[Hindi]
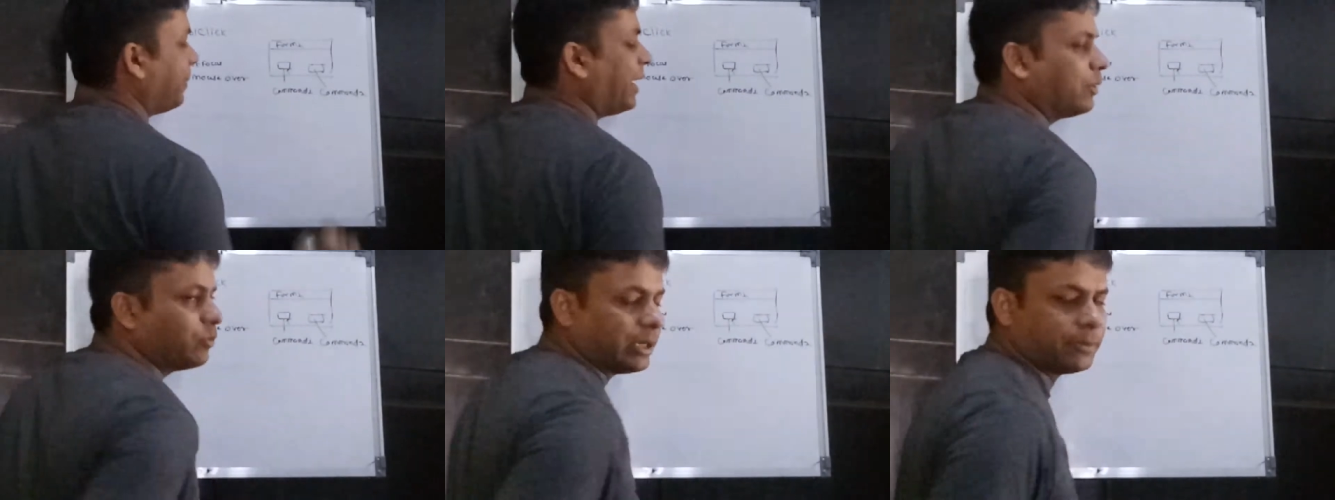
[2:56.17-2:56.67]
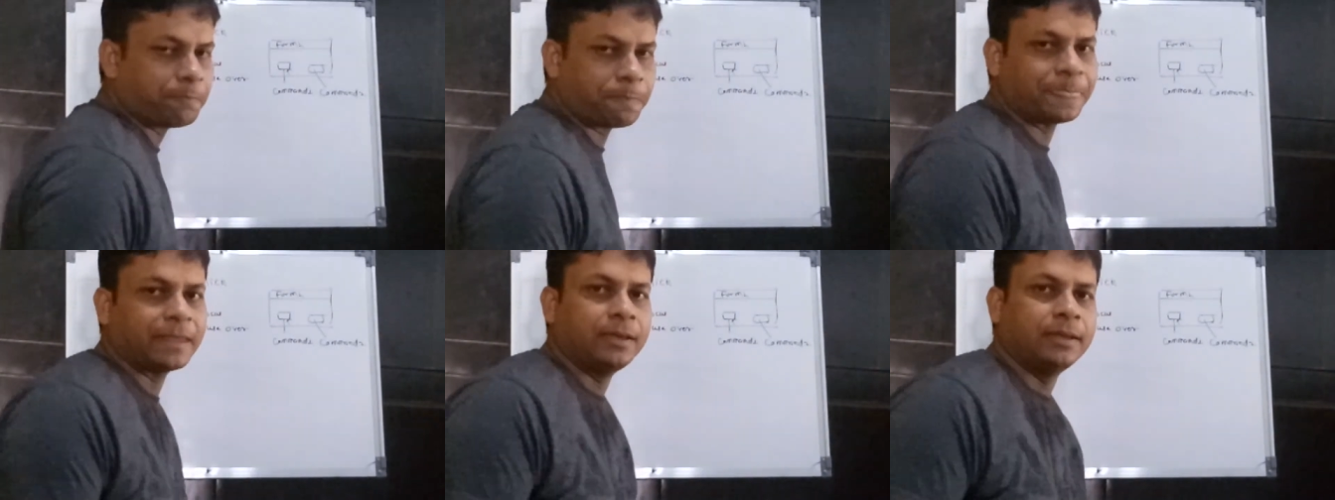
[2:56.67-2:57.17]
कमांड वन
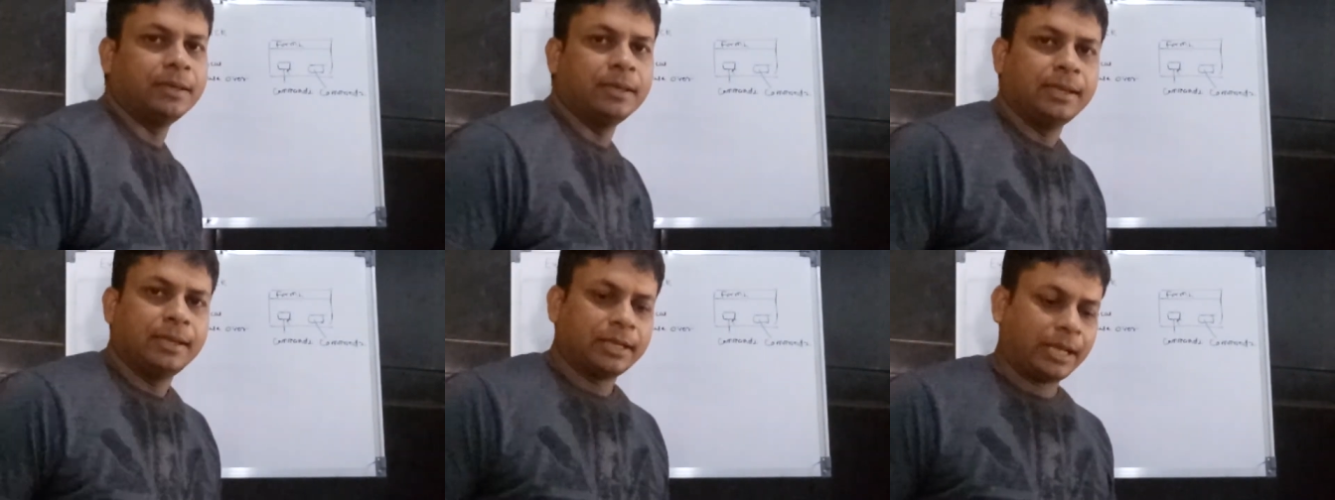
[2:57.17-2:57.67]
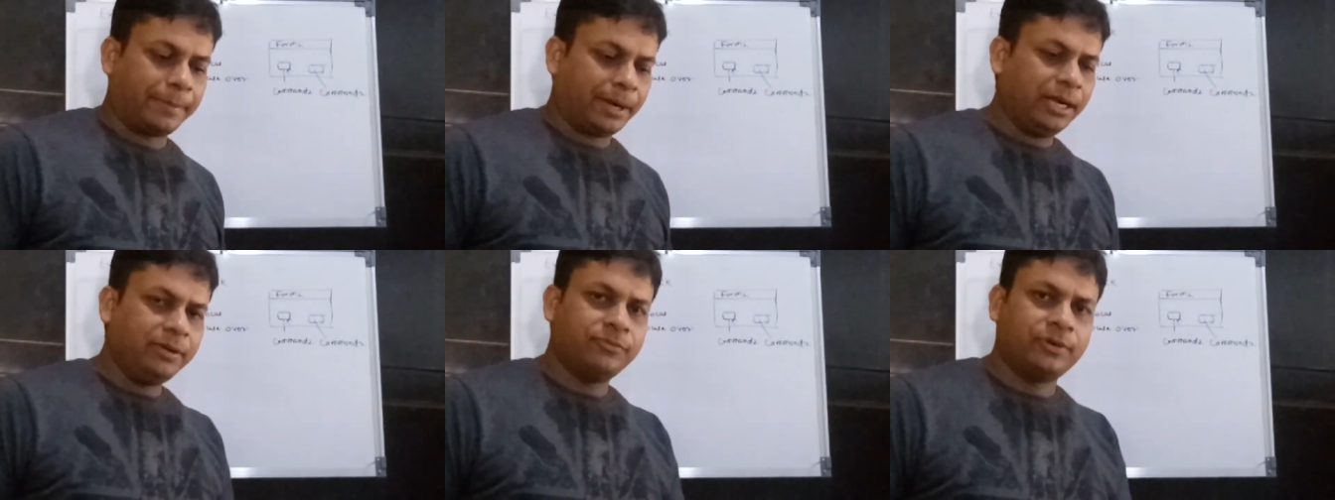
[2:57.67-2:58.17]

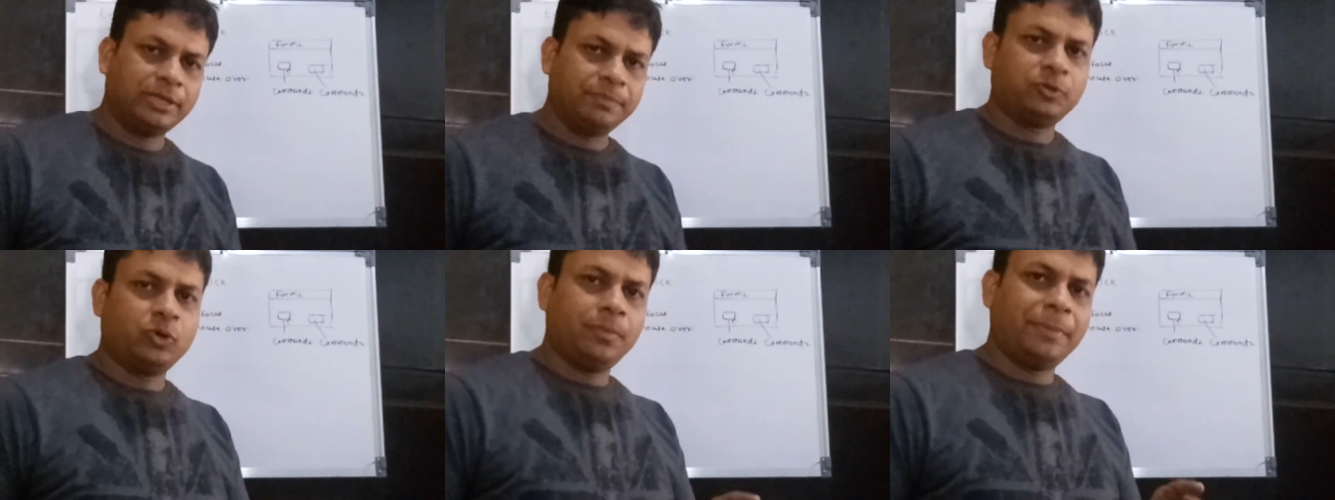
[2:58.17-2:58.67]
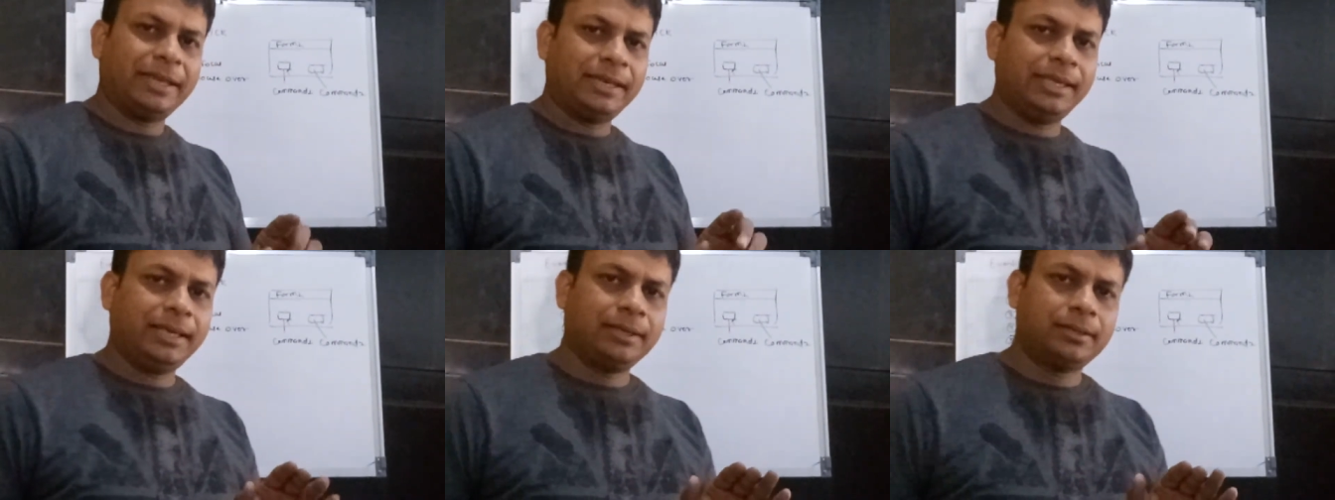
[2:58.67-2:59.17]
कमांड वन को
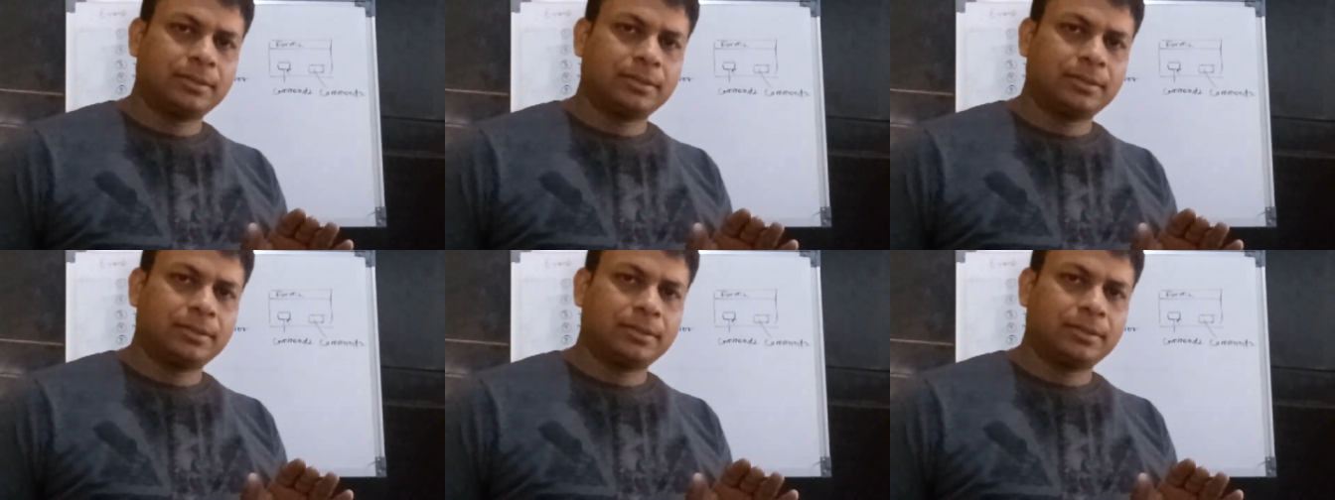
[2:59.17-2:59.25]
मैंने